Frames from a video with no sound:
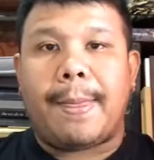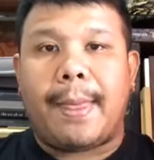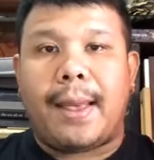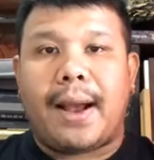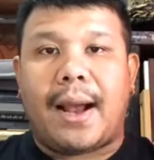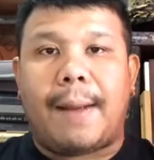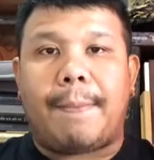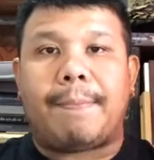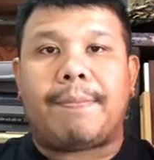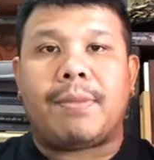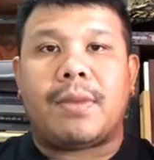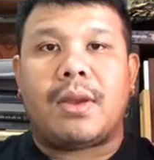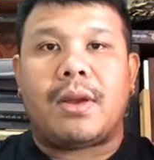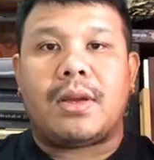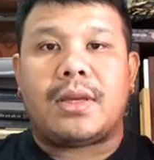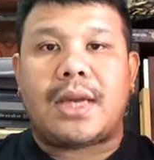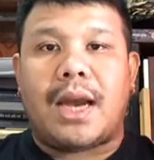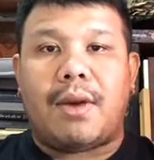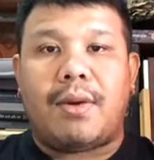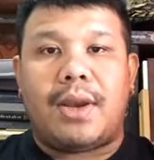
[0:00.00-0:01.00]
นะครับ
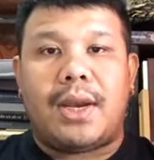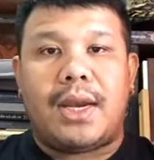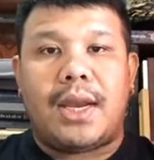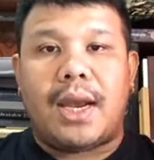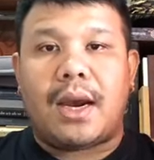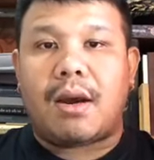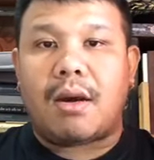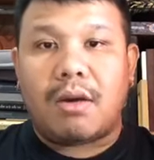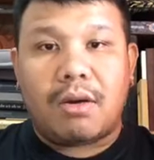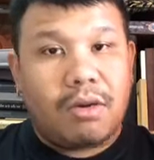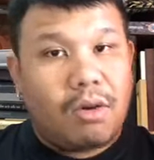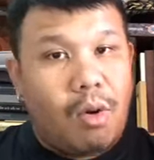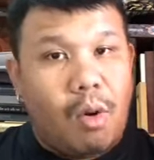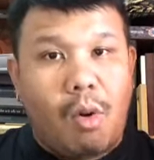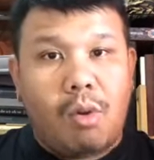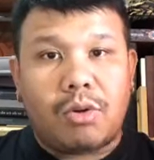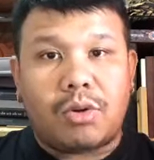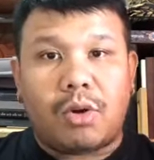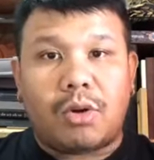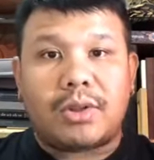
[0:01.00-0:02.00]
ชาวอินเดียก็ง
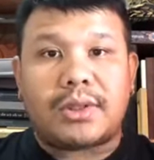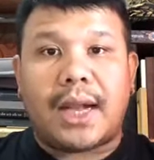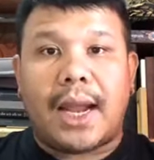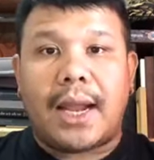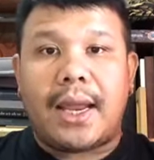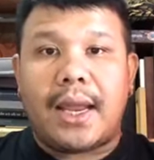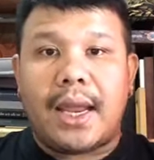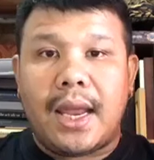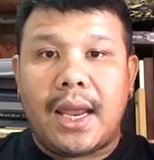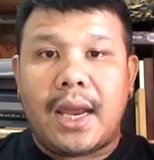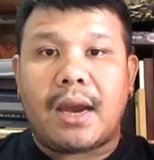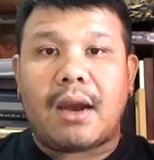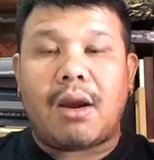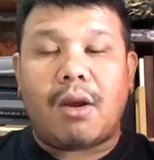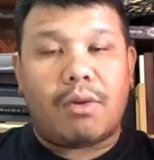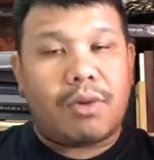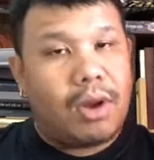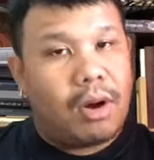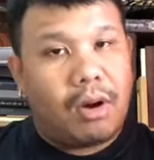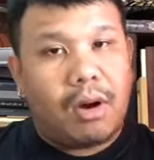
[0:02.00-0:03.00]
งสงสัยเอ๊ะก็
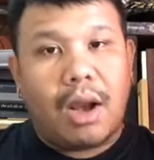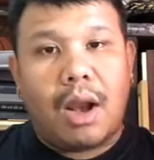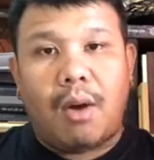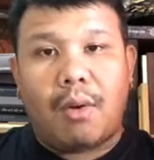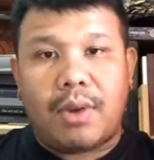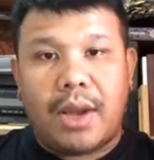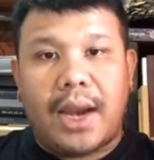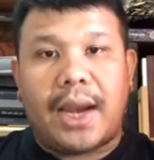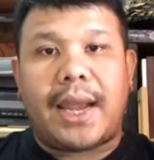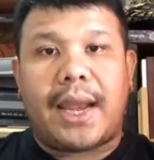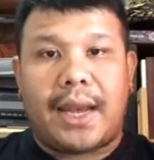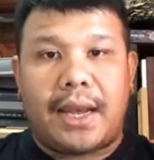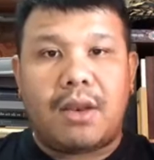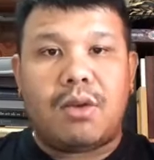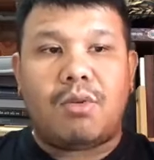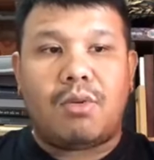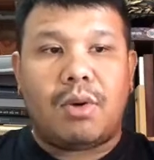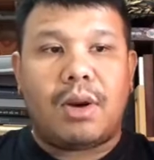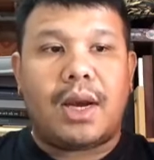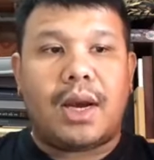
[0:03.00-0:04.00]
เราจะก็เรายังเห็นอ
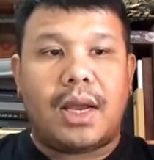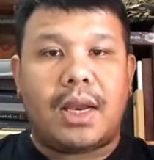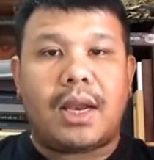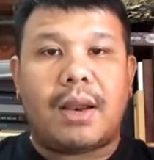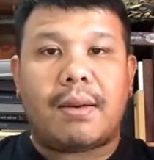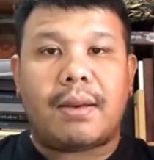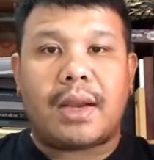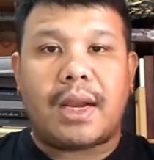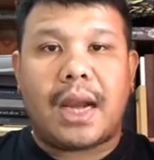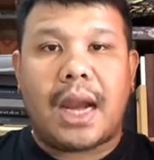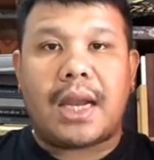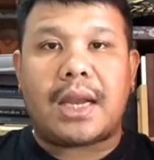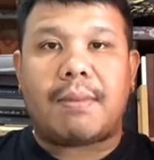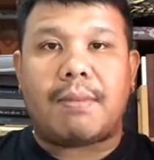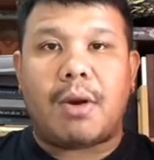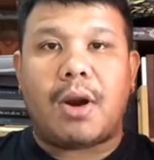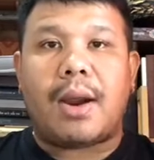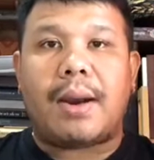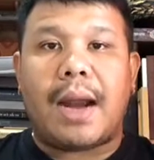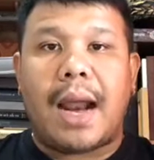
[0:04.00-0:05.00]
ยู่เลยแล้วจะท่านจะ
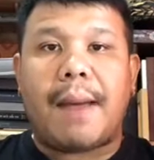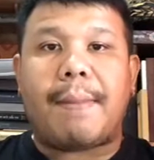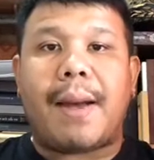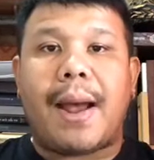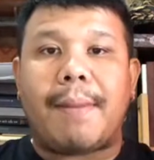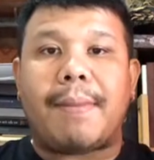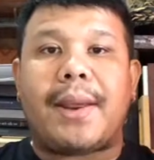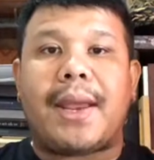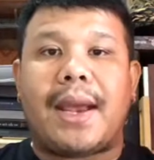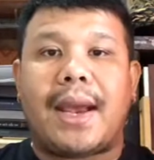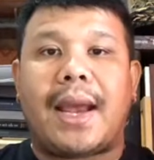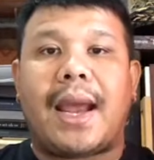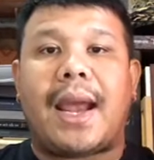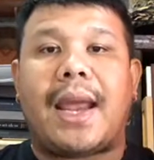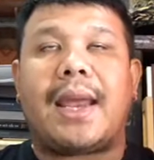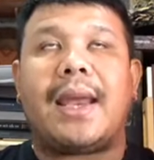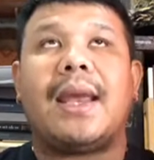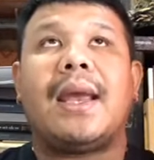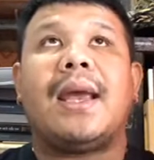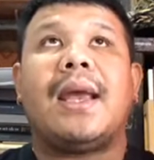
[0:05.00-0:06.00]
มรณภาพได้ยังไง
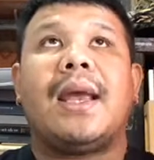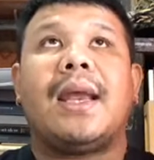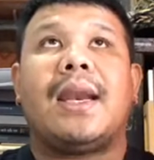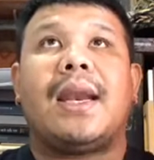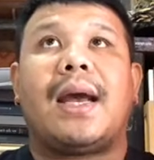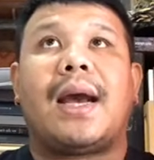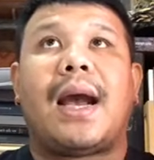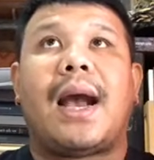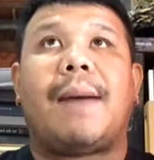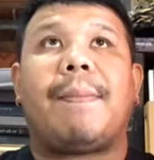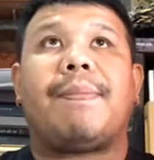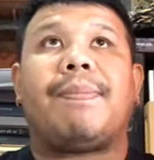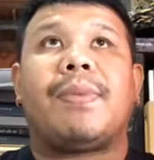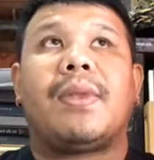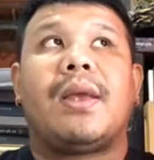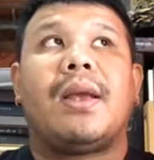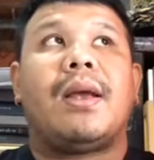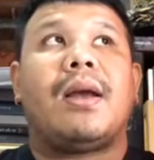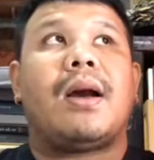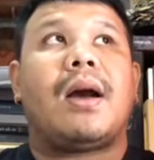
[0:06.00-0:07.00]
นะครับ
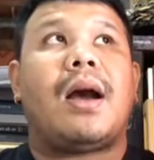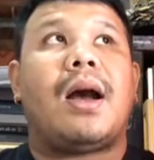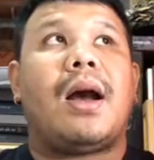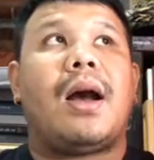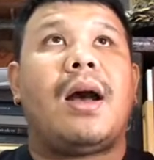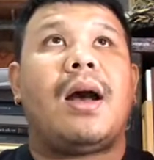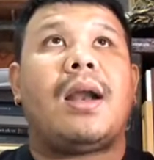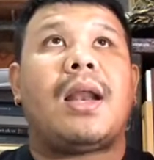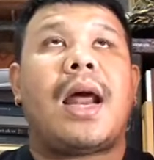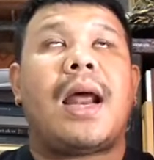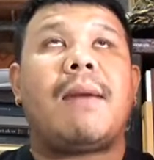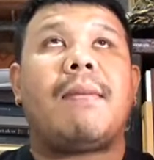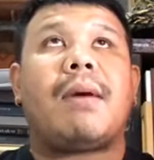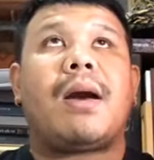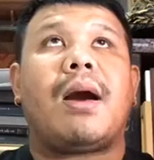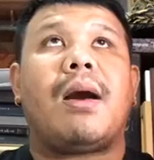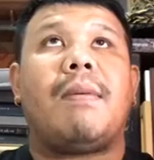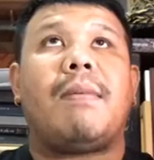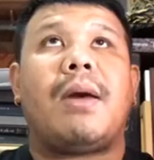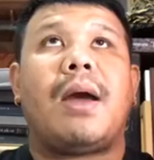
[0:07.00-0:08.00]
พอท่าน
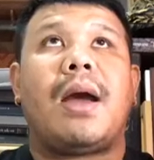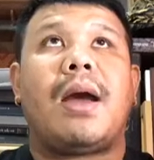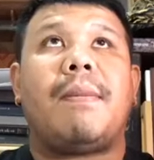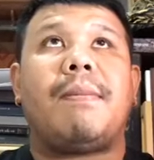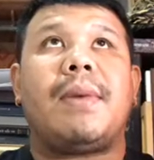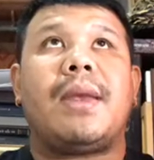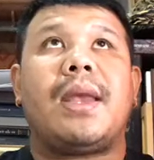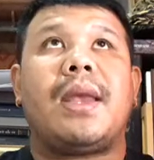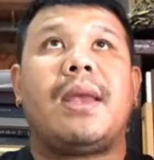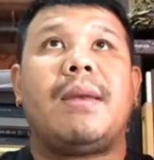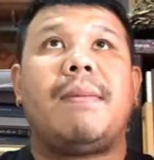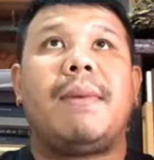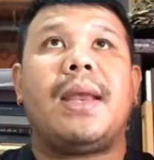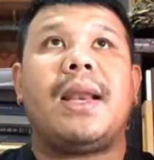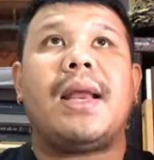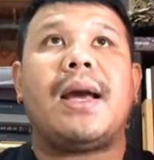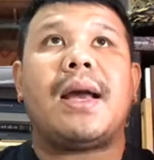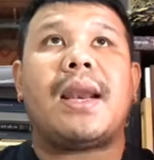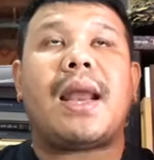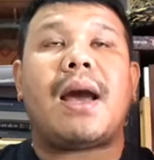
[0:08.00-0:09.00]
มีมี
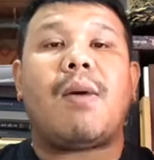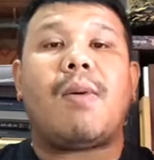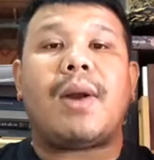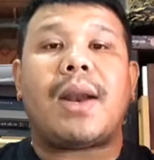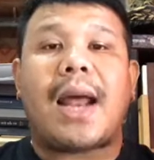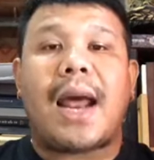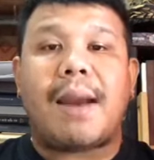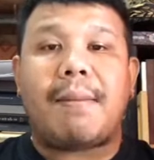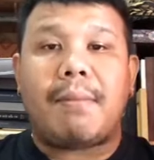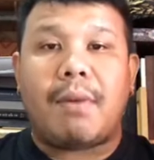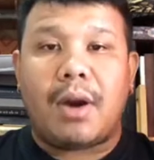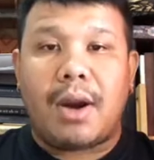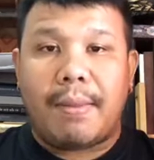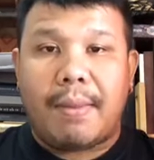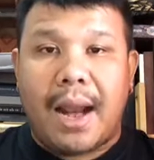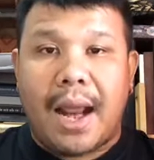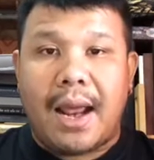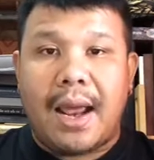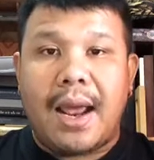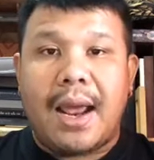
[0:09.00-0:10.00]
เรื่องเล่าว่าท่านมรณะ